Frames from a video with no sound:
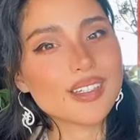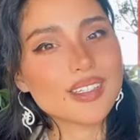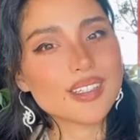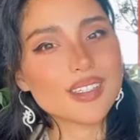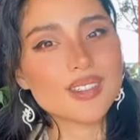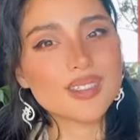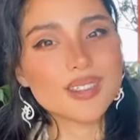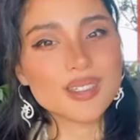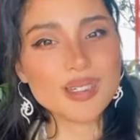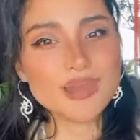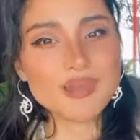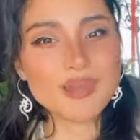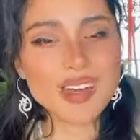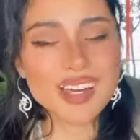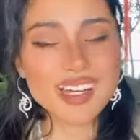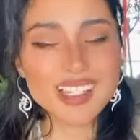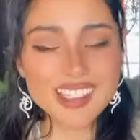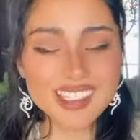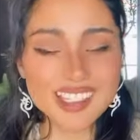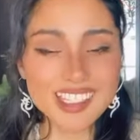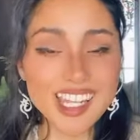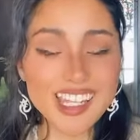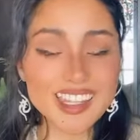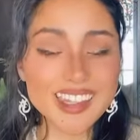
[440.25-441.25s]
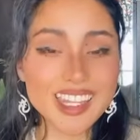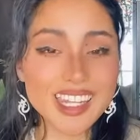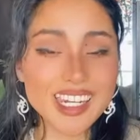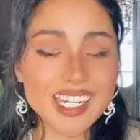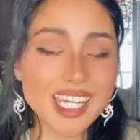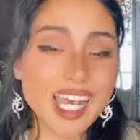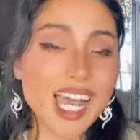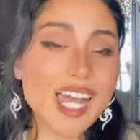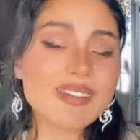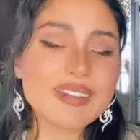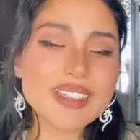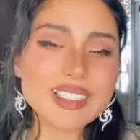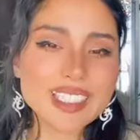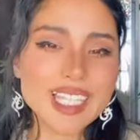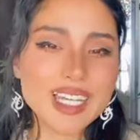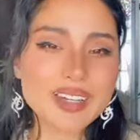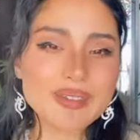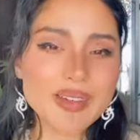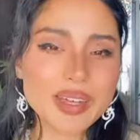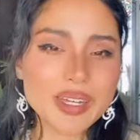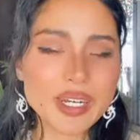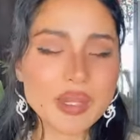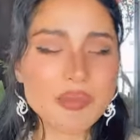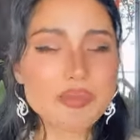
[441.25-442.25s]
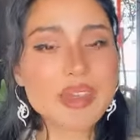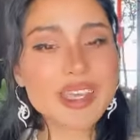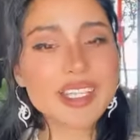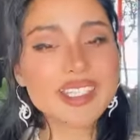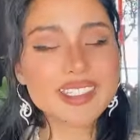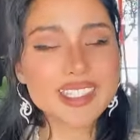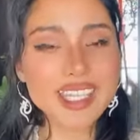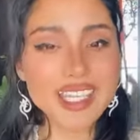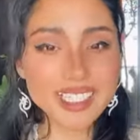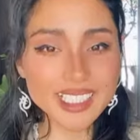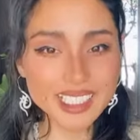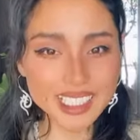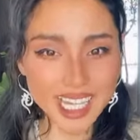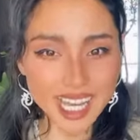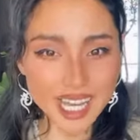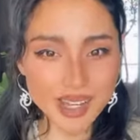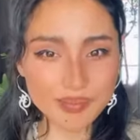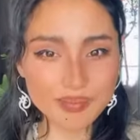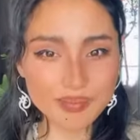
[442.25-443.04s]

ユニバースだったり神様へのメッセンジャー